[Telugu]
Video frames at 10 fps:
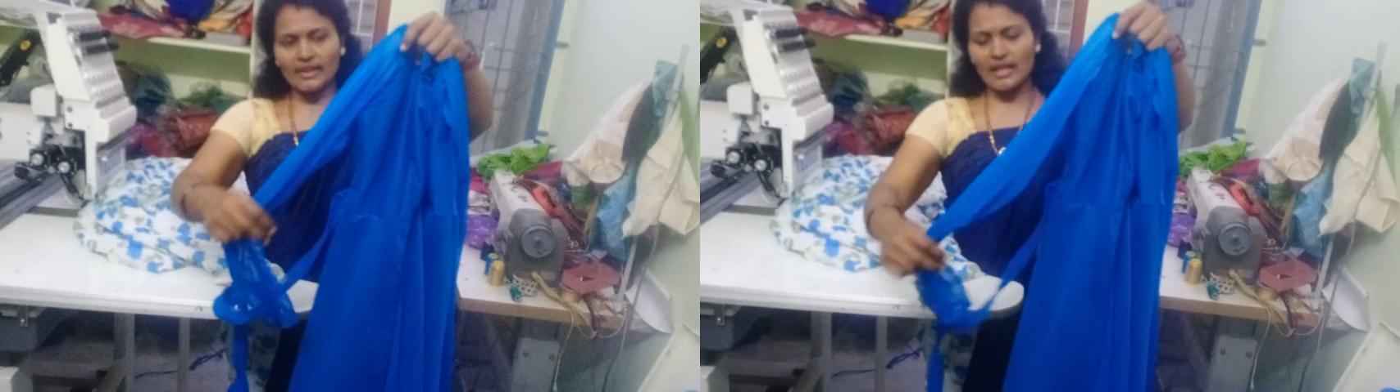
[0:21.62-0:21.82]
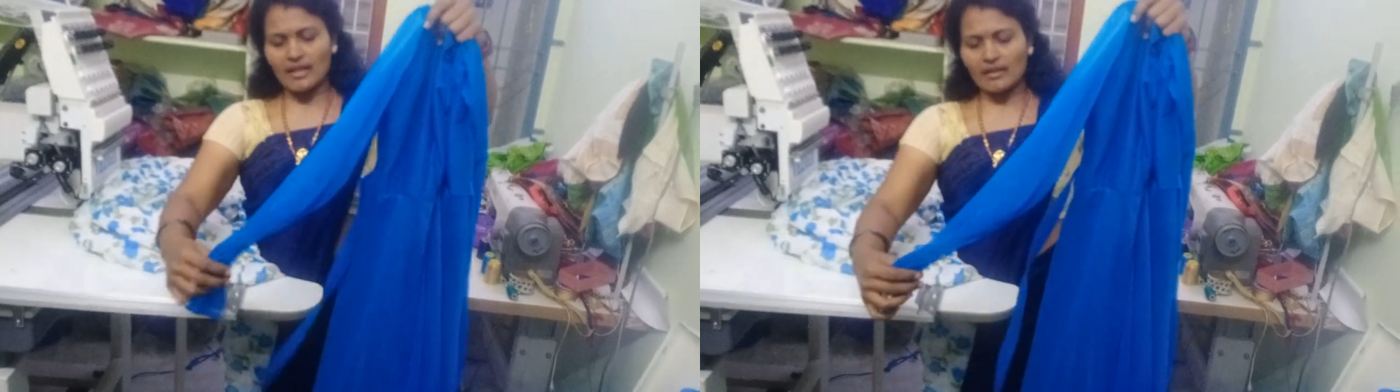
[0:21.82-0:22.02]

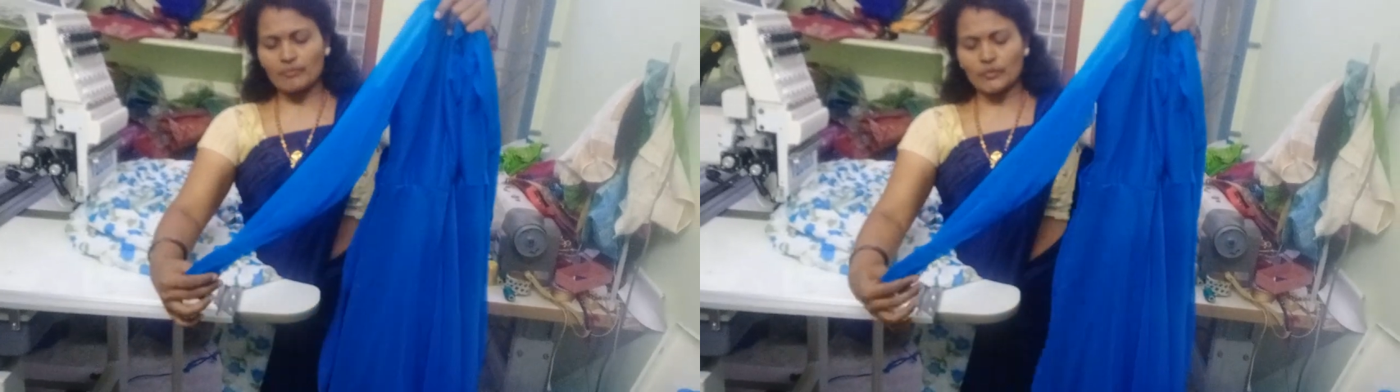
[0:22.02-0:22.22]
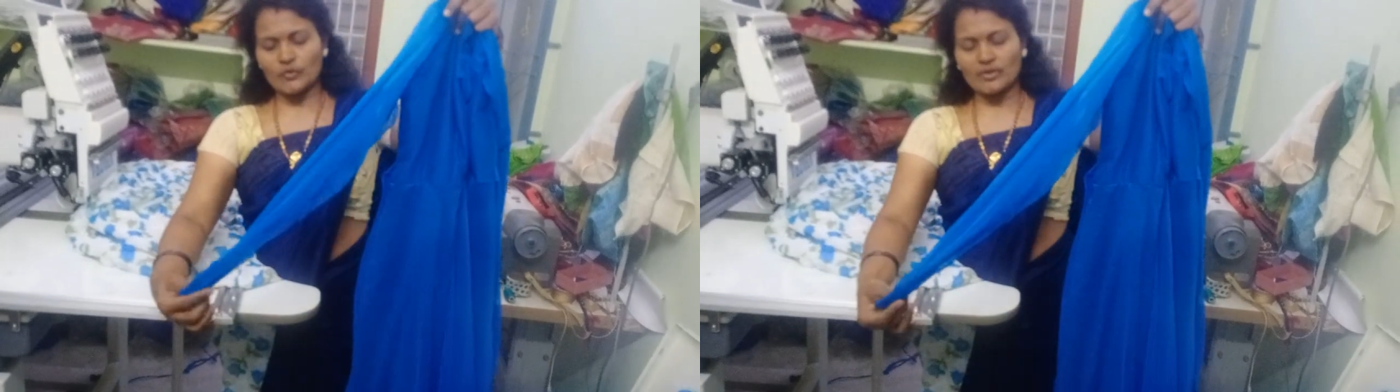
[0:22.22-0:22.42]
ఇలా
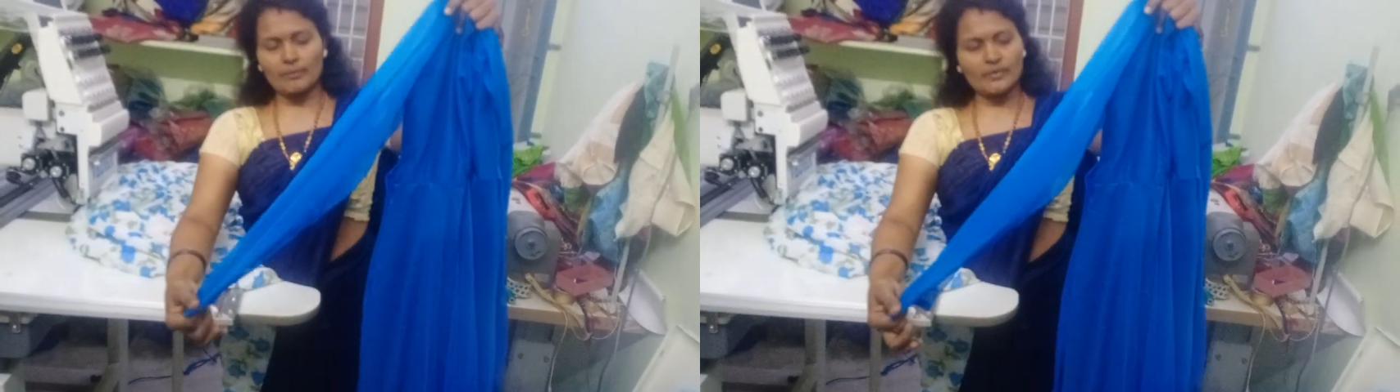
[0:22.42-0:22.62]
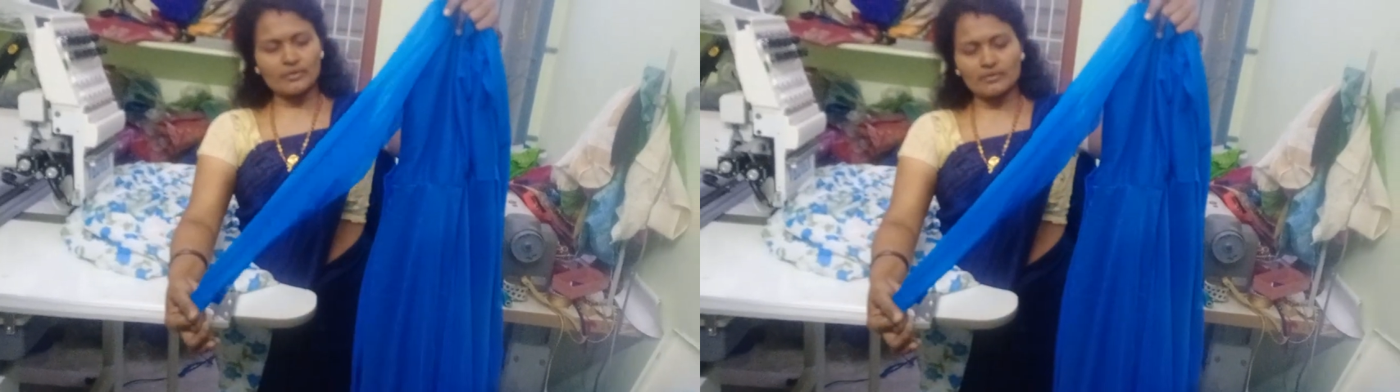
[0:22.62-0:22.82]

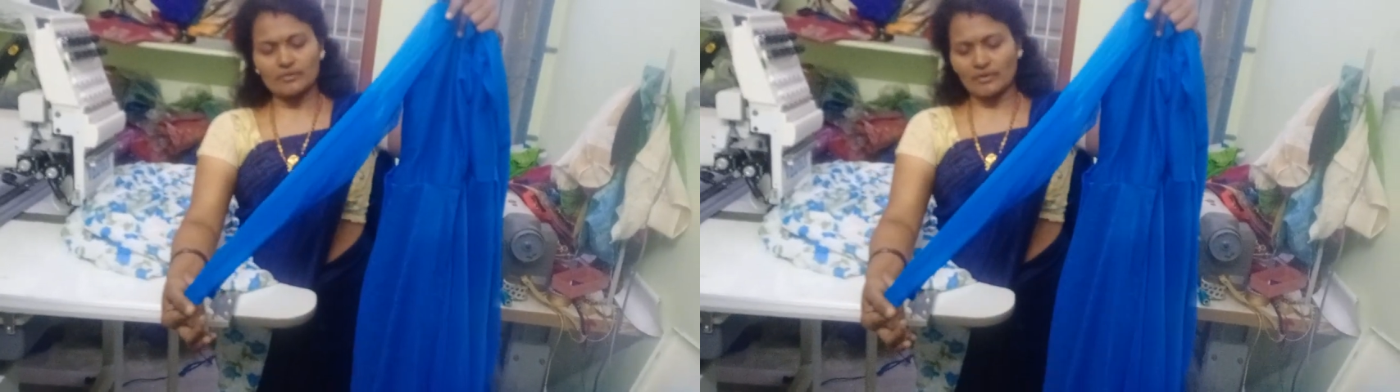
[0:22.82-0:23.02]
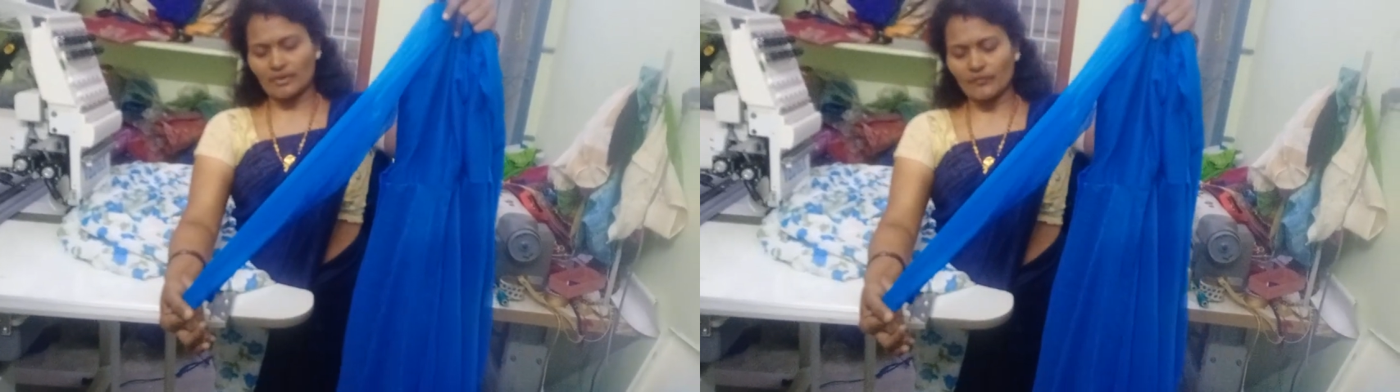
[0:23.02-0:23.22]
మొత్తము
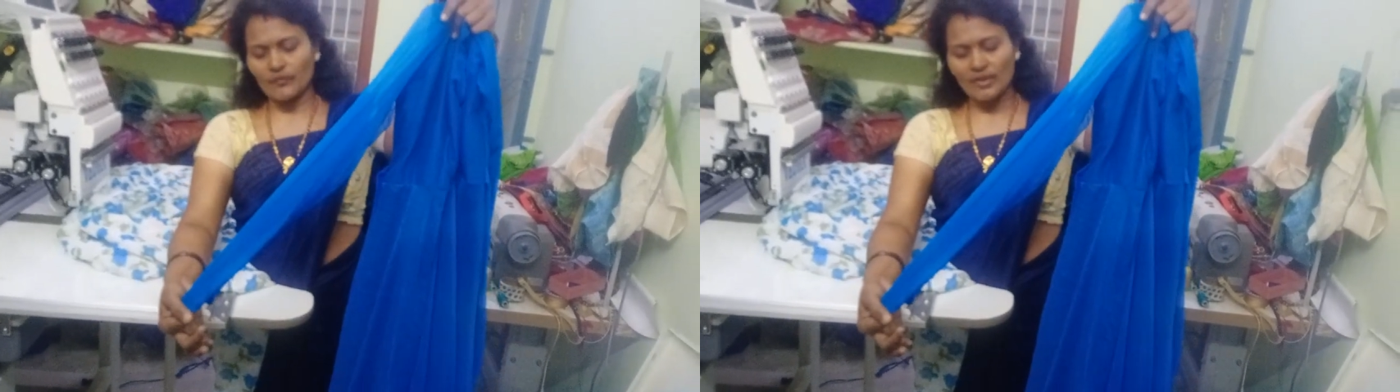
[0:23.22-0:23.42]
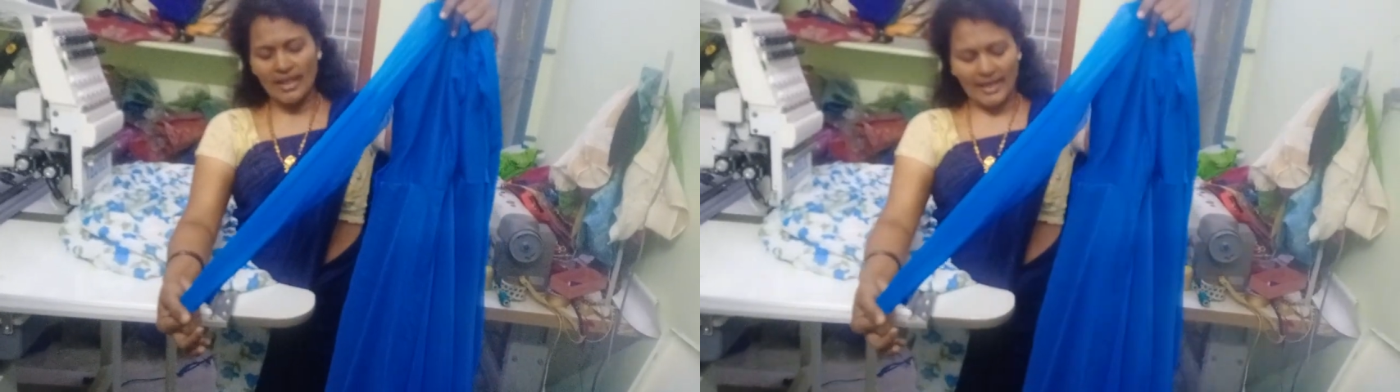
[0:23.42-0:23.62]

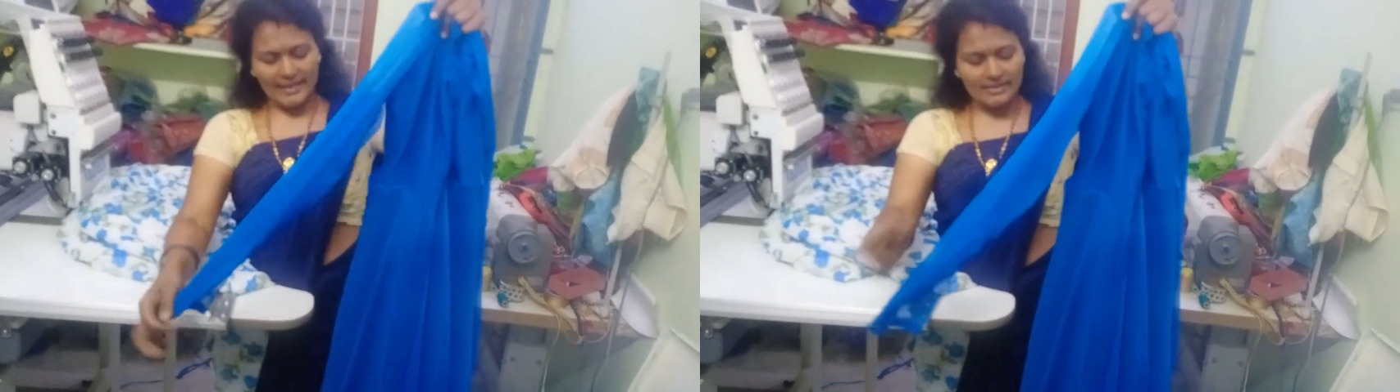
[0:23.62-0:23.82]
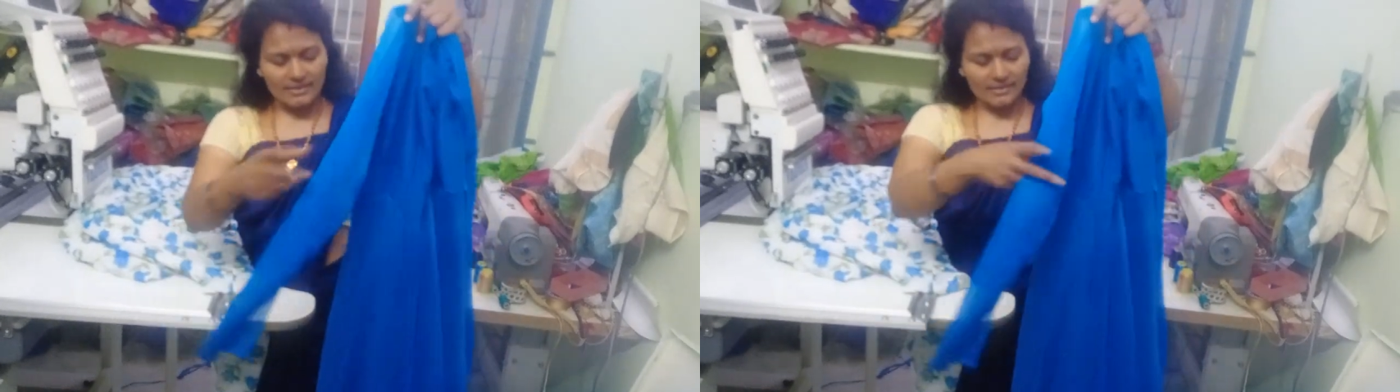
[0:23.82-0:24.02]
ఫుల్
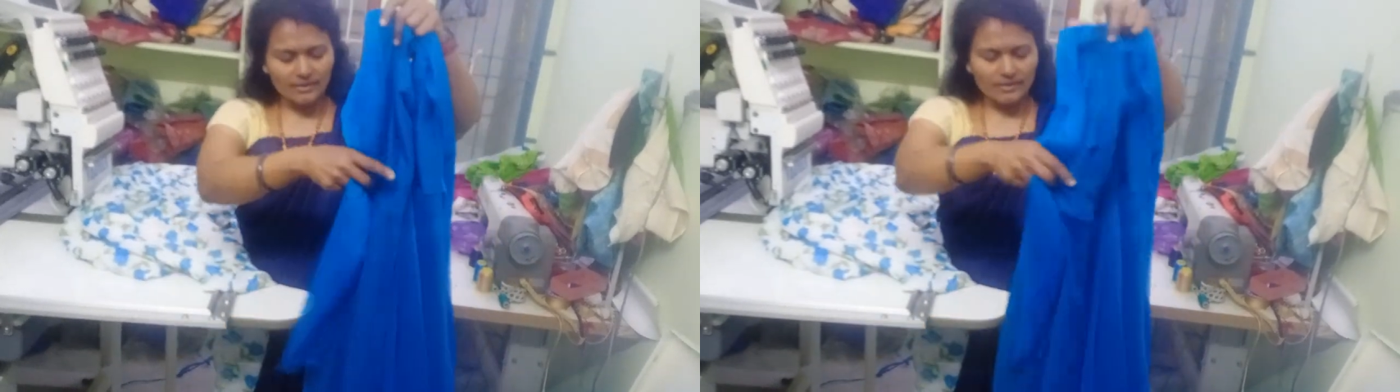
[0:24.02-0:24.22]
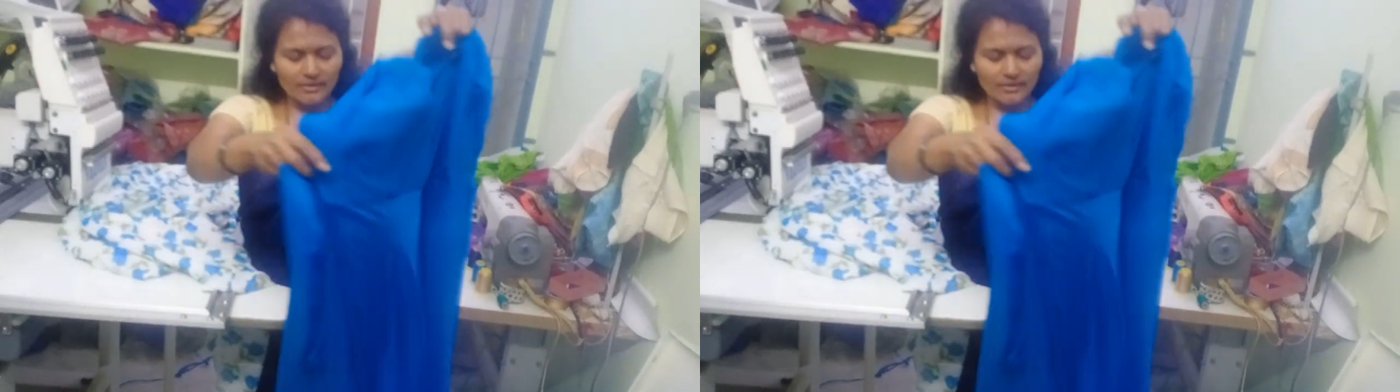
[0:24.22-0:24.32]
హ్యాండ్స్